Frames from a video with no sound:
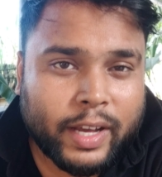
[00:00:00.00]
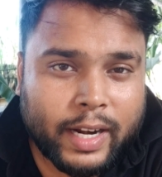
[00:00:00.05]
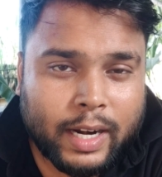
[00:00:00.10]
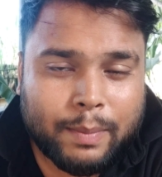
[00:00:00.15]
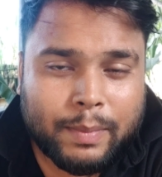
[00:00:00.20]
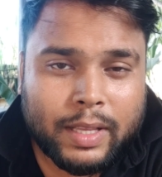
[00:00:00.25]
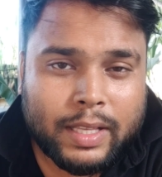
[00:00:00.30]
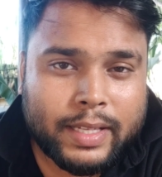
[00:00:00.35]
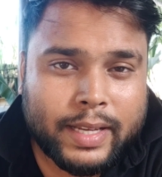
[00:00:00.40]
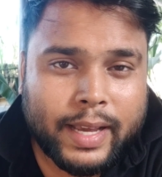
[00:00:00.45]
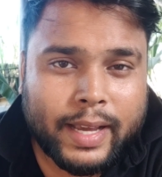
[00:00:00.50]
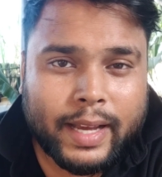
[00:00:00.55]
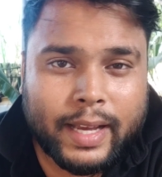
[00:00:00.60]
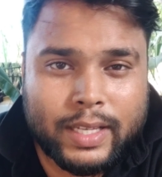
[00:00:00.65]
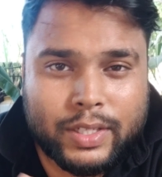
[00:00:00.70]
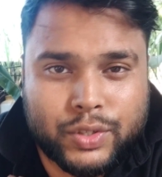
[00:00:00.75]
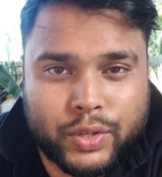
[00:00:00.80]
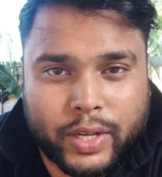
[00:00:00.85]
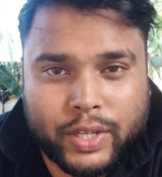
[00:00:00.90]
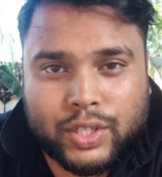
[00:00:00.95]
वगैरह मिल
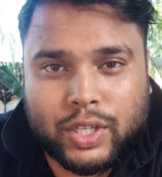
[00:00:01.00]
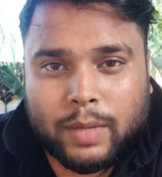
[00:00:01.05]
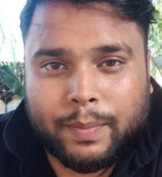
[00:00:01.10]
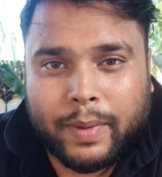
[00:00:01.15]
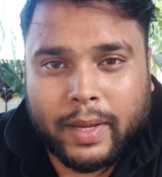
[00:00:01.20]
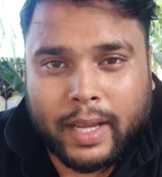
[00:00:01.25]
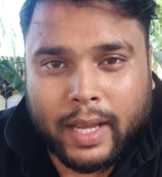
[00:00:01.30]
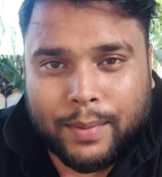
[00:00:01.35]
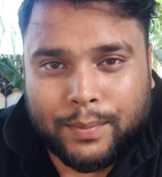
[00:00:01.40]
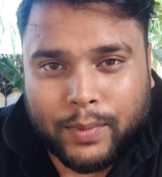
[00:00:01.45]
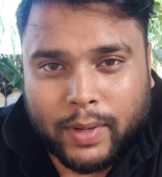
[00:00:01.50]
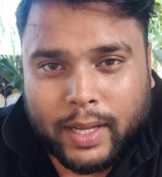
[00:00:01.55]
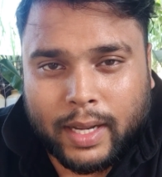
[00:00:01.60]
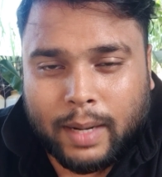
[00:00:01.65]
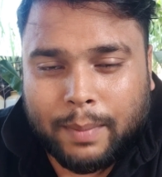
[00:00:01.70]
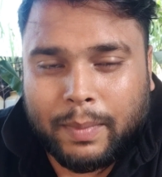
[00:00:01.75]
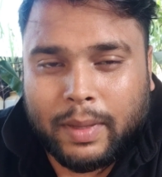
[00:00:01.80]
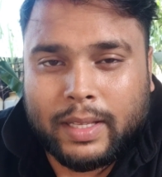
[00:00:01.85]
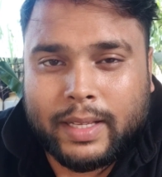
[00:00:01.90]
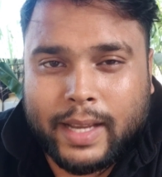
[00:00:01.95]
जाएगा स्टेशन पे कैंप
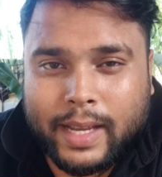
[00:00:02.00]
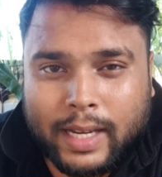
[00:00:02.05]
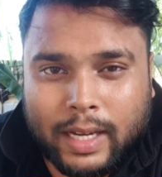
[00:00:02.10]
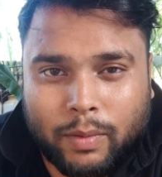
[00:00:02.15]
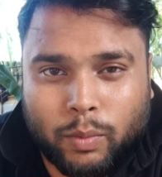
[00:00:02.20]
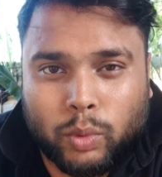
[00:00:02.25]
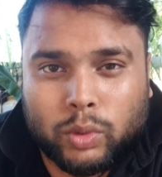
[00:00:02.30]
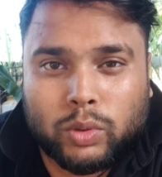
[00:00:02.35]
वगैरह मिल जाएगा